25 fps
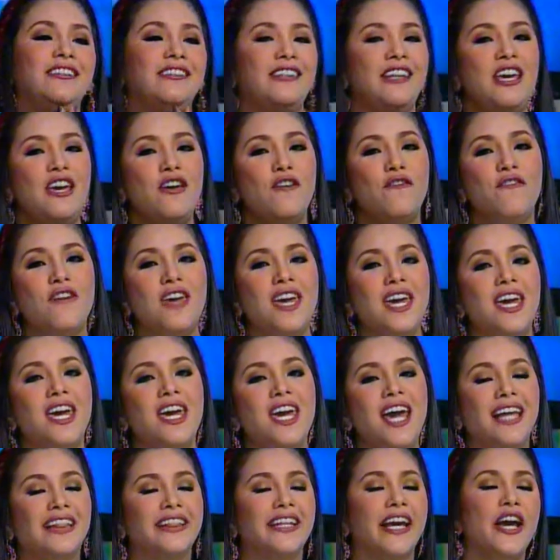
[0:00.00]
TV.
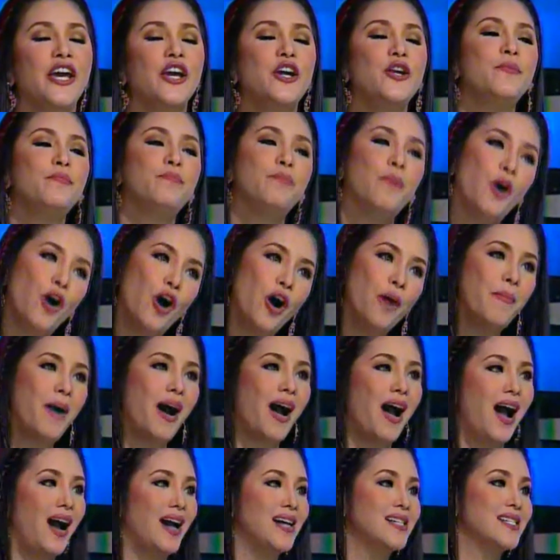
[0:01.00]
At ngayon po,
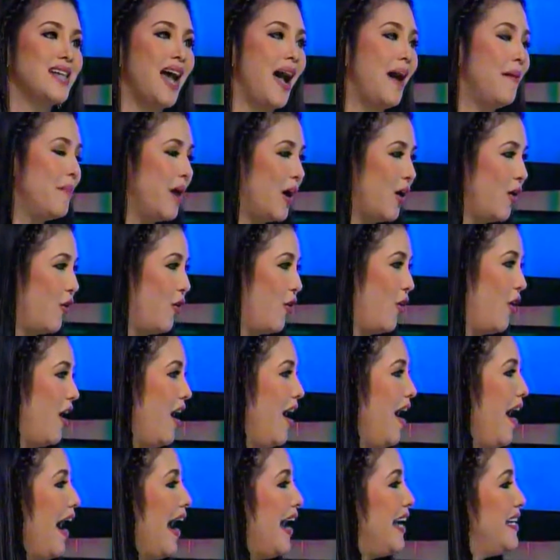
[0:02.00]
makakasama ko
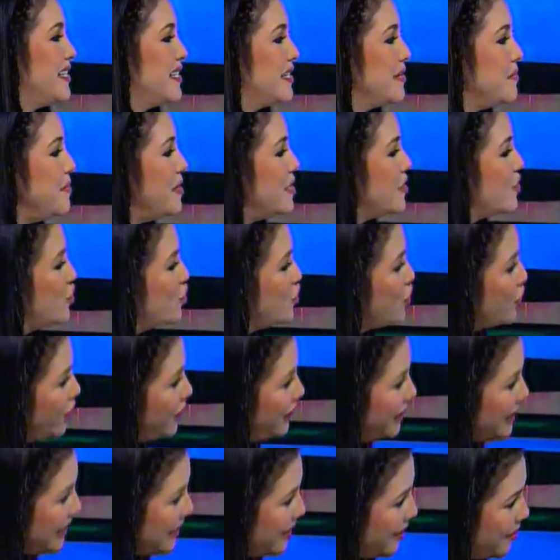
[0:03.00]
ay si Miss
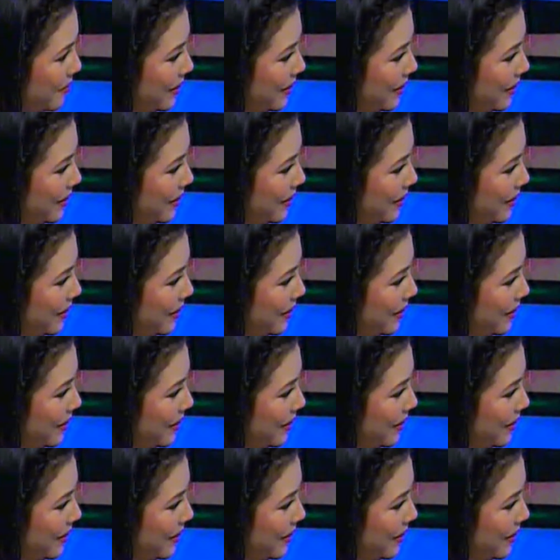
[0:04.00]
Jelena